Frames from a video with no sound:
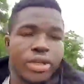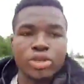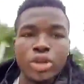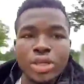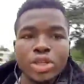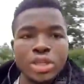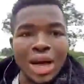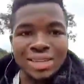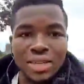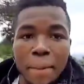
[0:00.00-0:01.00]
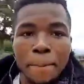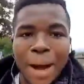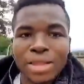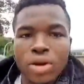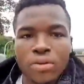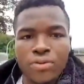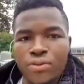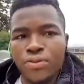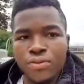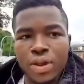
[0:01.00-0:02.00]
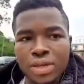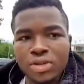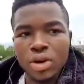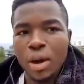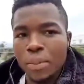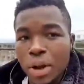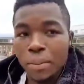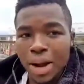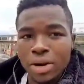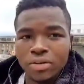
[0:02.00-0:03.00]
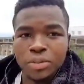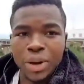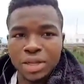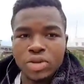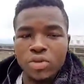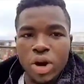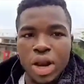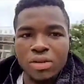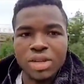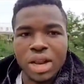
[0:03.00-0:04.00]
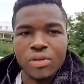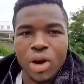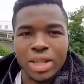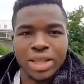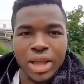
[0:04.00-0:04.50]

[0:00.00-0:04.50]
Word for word: Je suis ici dans un ban-off, dans ce qu'on appelle un ban-off. Je pense que vous voyez là, vous allez voir